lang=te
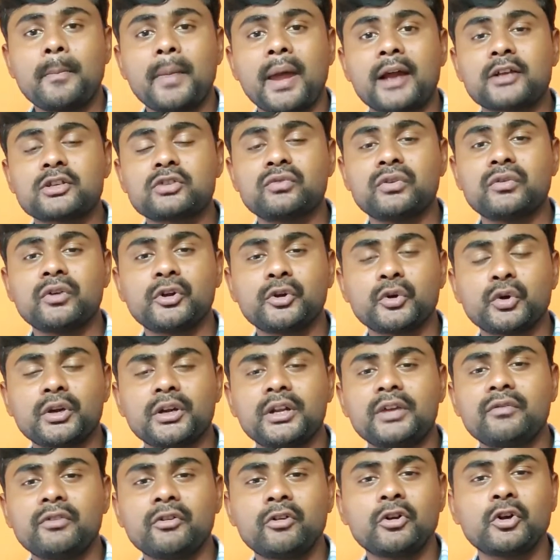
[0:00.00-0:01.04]
మ్యాక్స్ వివో
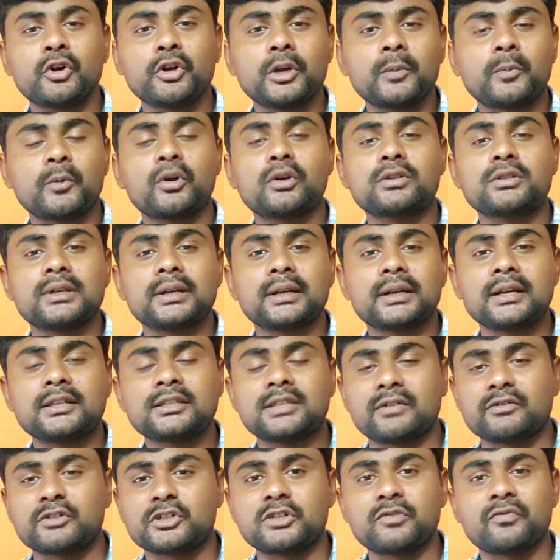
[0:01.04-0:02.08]
ట్వంటీ వివో ట్వంటీ ప్రో వచ్చేసరికి
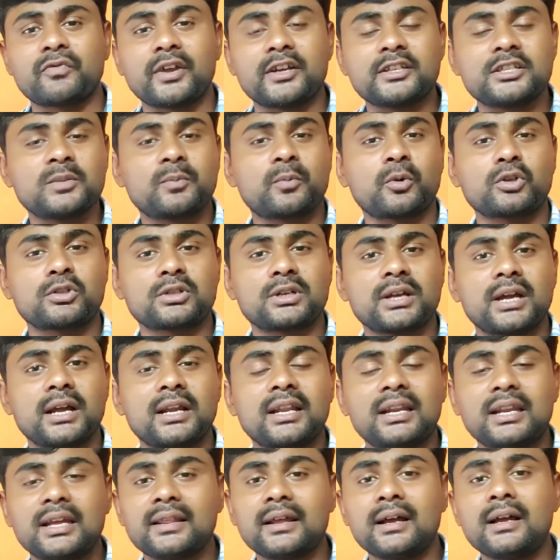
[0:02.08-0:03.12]
సెవెన్ సిక్స్టీ ఫైవ్ జీ ప్రోసర్
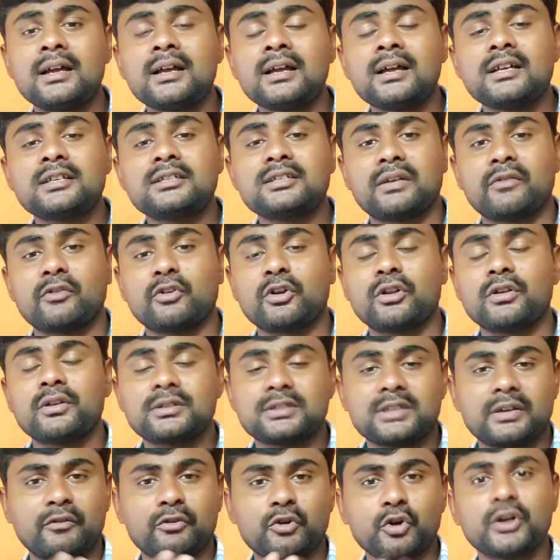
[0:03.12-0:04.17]
కానీ లేదా సెవెన్ ట్వంటీ
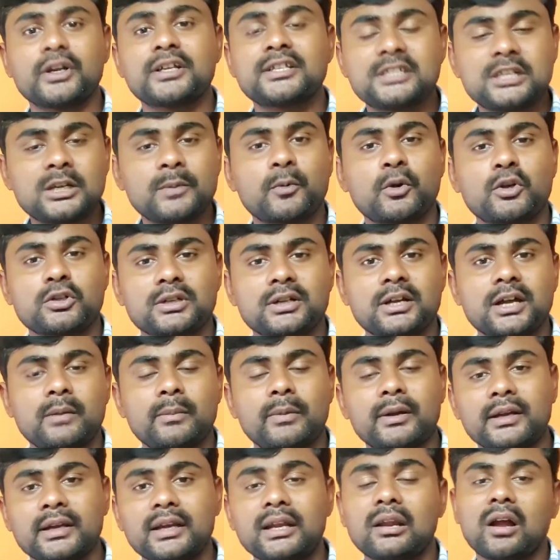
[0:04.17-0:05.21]
సెవెన్ ట్వంటీ జీ ప్రోసర్ కానీ
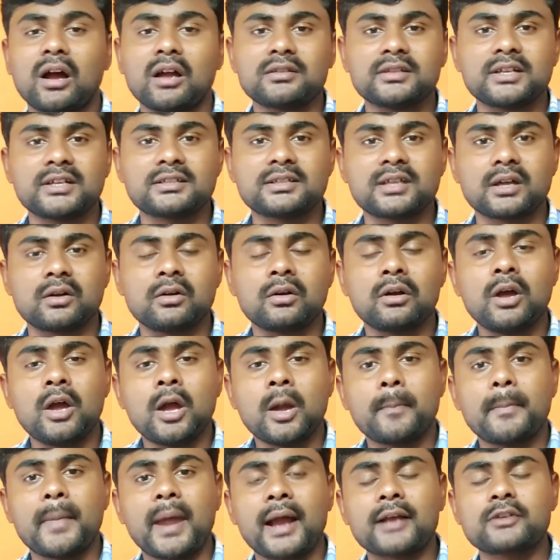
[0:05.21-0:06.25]
మనకి లాంచ్ చేస్తారు
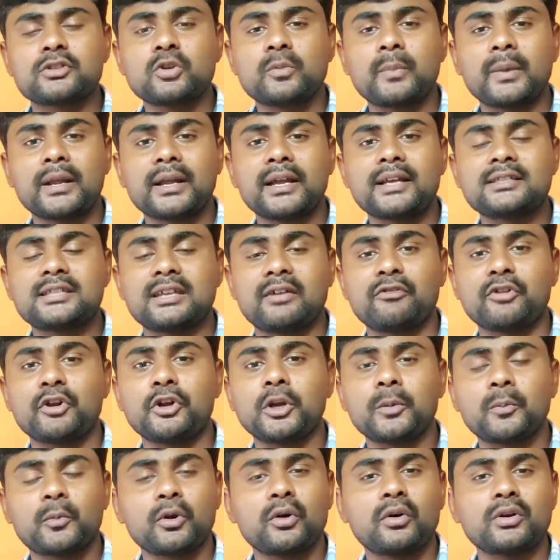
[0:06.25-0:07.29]
మ్యాక్సిమం మనకి సెవెన్
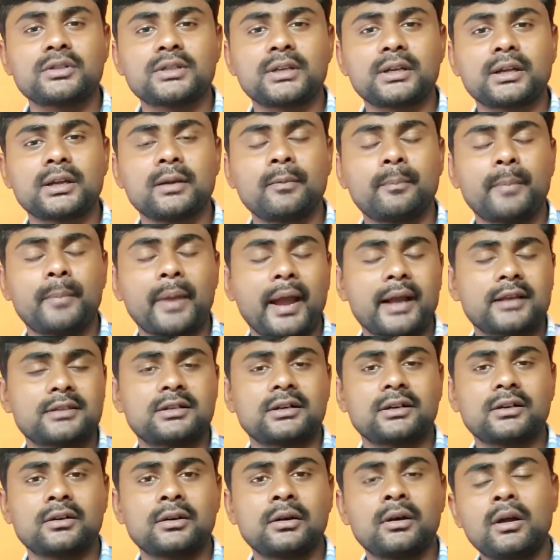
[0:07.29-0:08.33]
ట్వంటీ ప్రో వచ్చేసరికి బ్యాక్
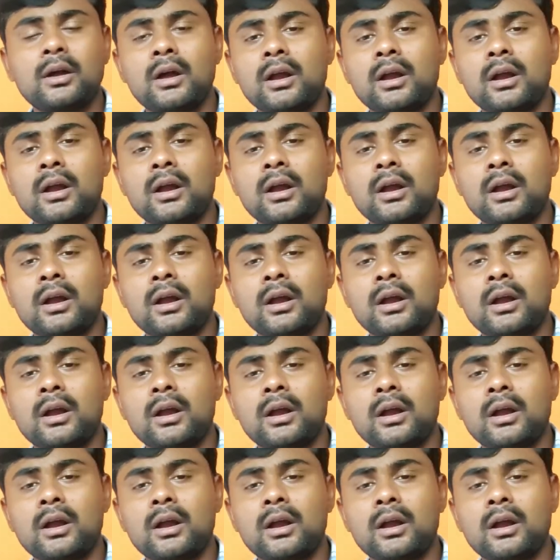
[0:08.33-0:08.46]
సైడ్